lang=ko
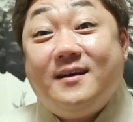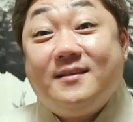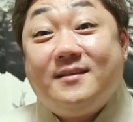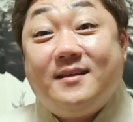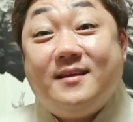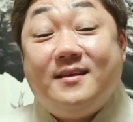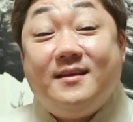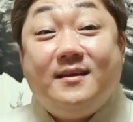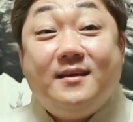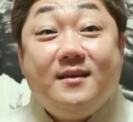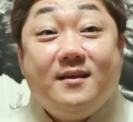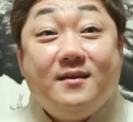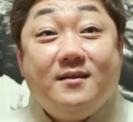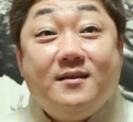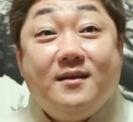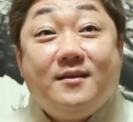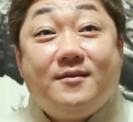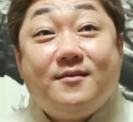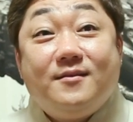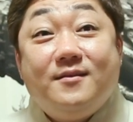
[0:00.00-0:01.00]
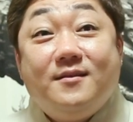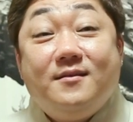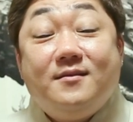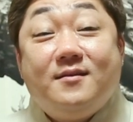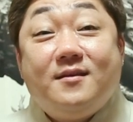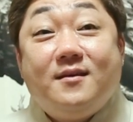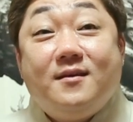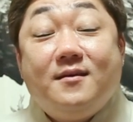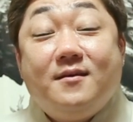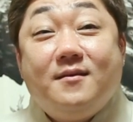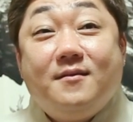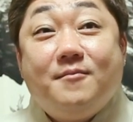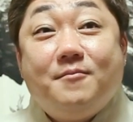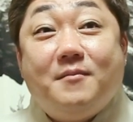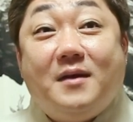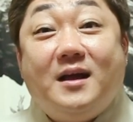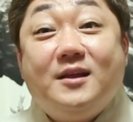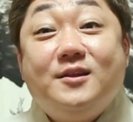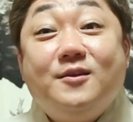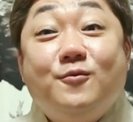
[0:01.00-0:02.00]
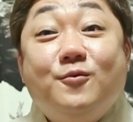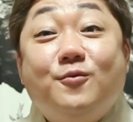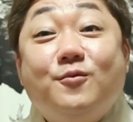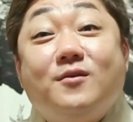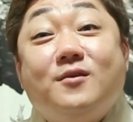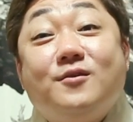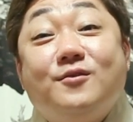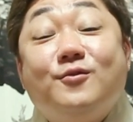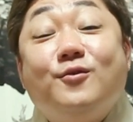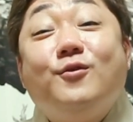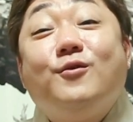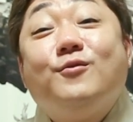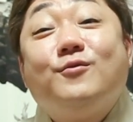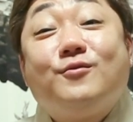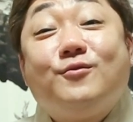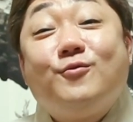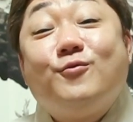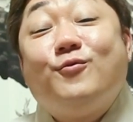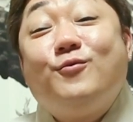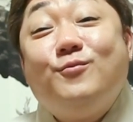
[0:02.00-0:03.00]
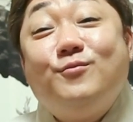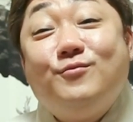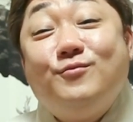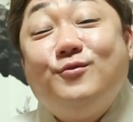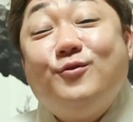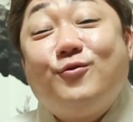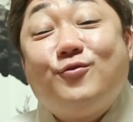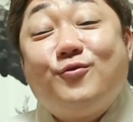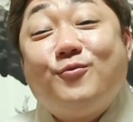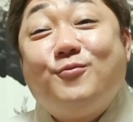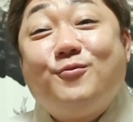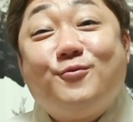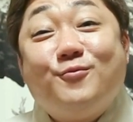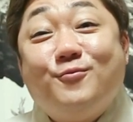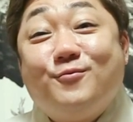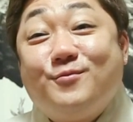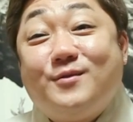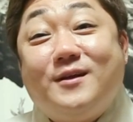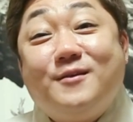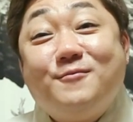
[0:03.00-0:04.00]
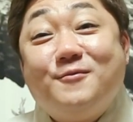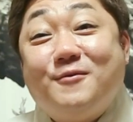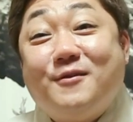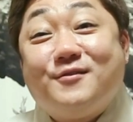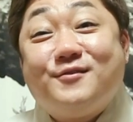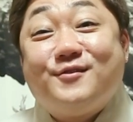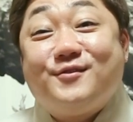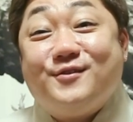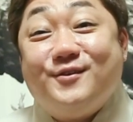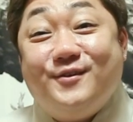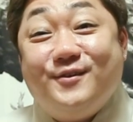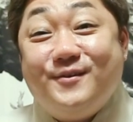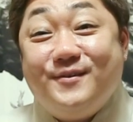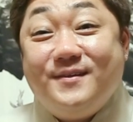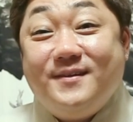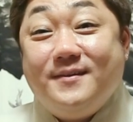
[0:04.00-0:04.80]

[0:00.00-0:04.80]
이제 예전에 이제 많이 그거 쪽 이쪽으로 사람들이 왔었어요.